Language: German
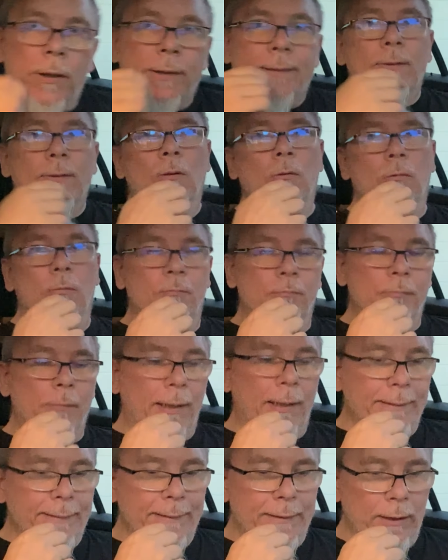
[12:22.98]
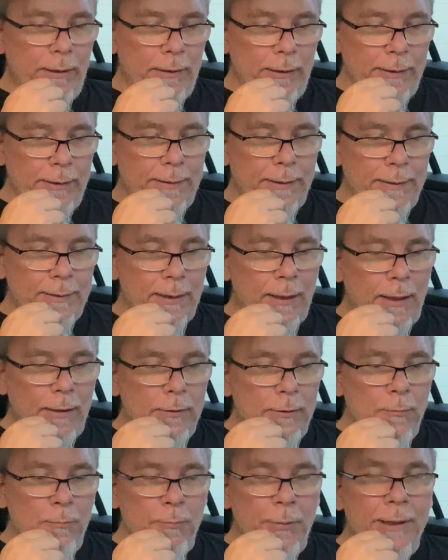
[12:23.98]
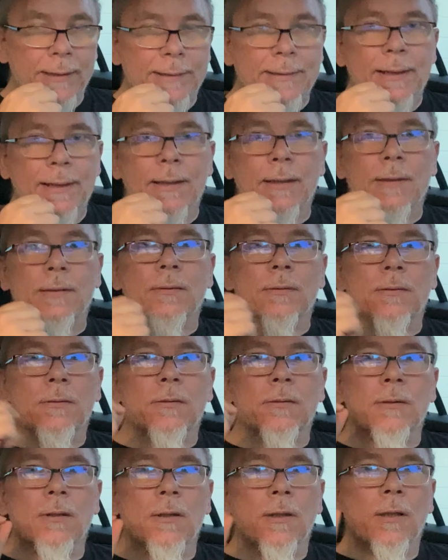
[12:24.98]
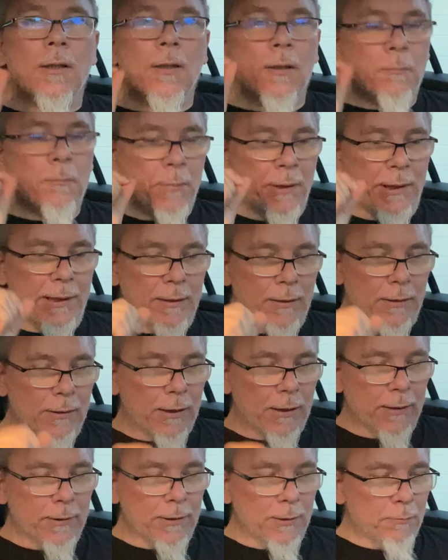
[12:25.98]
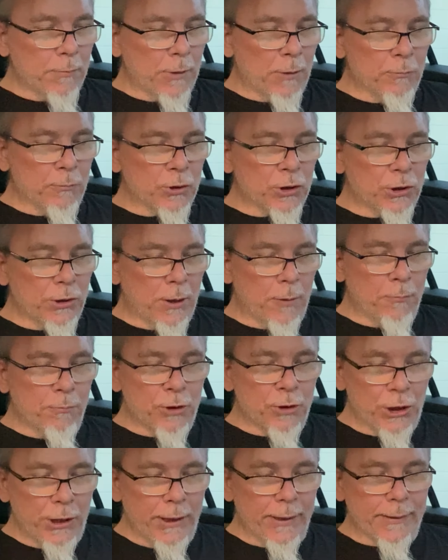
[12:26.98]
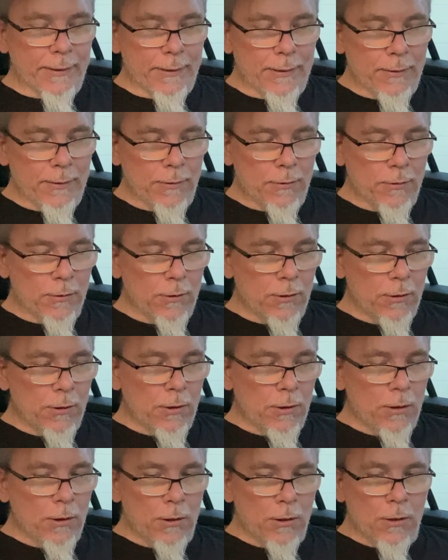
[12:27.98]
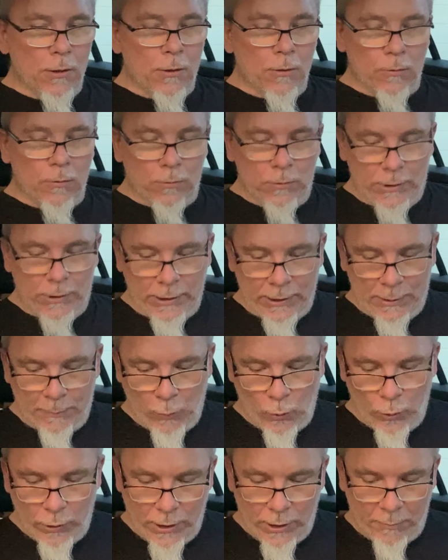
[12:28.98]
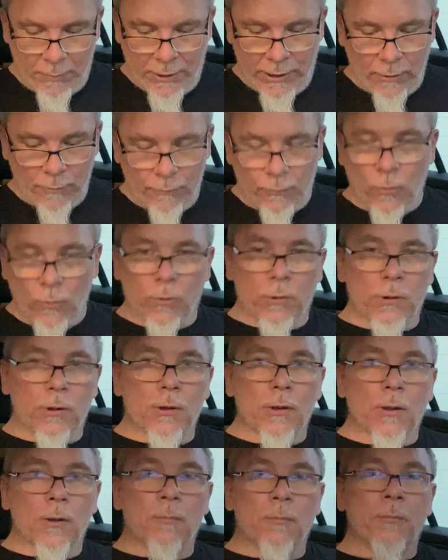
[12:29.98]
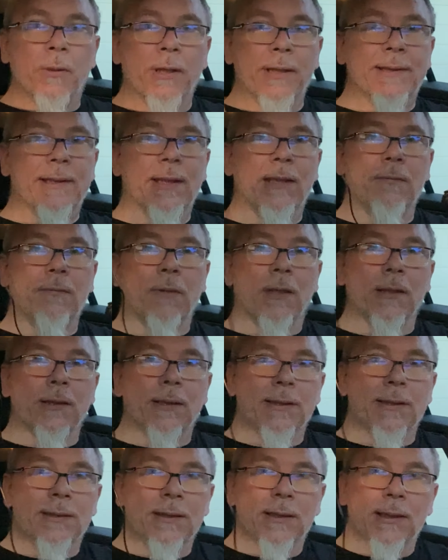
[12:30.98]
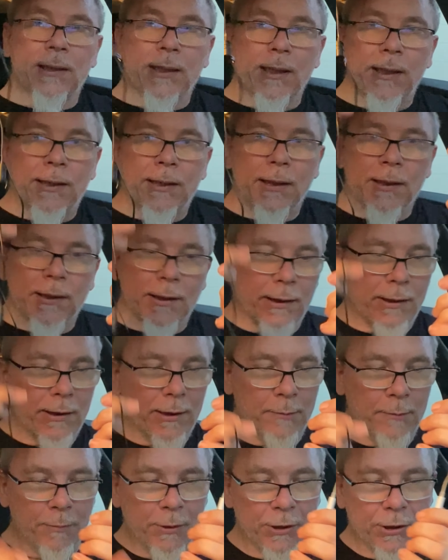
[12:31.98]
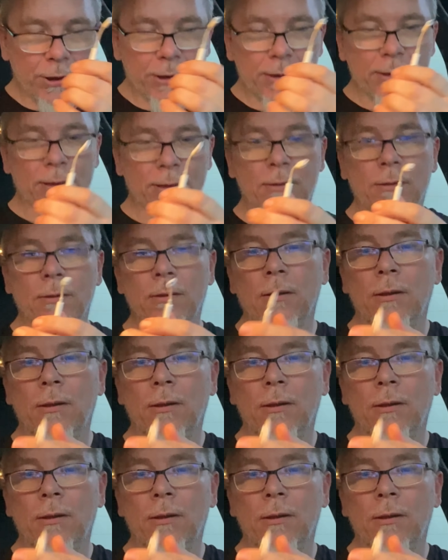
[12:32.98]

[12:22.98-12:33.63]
So, also ich habe das jetzt gerade am PC, bin ja gerade im, am, am Schnitt und das Boja-Mikrofon am PC war das richtig, richtig beschissen.